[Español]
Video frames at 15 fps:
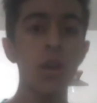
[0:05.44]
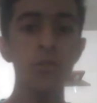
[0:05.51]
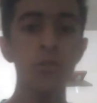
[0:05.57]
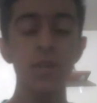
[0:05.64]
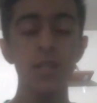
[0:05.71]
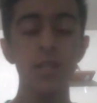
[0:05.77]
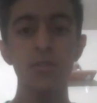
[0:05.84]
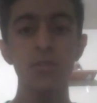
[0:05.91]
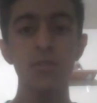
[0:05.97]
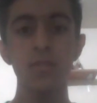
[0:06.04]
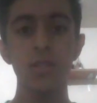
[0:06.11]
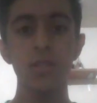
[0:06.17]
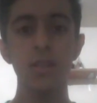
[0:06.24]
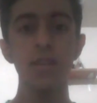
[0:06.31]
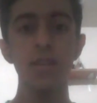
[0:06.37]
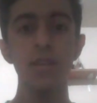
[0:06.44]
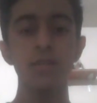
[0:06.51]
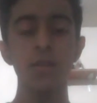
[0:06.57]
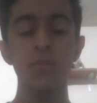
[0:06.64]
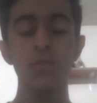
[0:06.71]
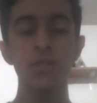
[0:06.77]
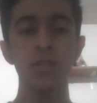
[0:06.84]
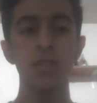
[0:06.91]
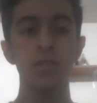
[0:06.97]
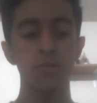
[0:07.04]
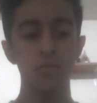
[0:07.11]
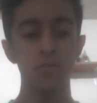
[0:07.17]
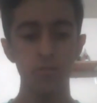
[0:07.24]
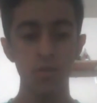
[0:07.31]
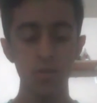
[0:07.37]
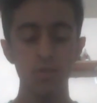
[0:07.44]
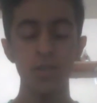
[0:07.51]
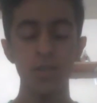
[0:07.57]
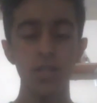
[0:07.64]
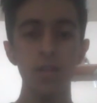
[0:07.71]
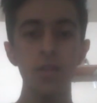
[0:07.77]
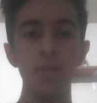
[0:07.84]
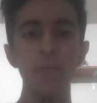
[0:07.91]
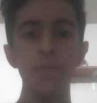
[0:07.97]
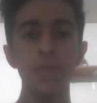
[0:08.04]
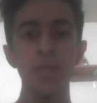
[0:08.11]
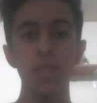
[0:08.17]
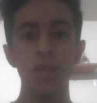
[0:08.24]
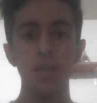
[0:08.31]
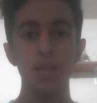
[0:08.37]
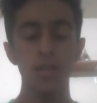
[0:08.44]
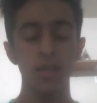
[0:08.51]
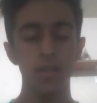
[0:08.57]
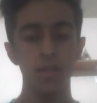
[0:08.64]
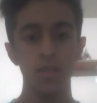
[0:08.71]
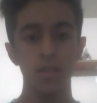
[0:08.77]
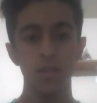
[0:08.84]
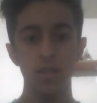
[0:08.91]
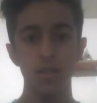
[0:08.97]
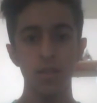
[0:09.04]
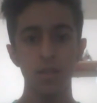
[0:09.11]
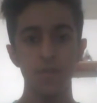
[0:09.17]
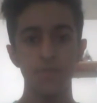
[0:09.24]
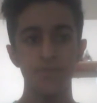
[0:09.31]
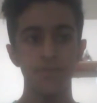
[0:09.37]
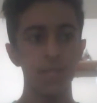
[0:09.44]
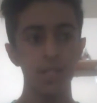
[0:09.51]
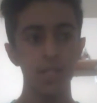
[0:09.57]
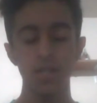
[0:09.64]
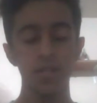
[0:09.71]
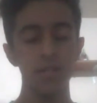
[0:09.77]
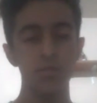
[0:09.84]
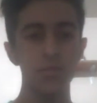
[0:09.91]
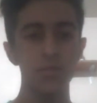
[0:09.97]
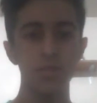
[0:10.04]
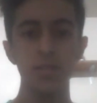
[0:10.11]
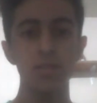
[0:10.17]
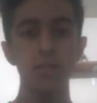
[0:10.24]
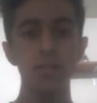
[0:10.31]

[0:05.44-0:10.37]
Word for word: buenas a todos. Aquí estamos en un nuevo video. Eh, tenía que subirlo,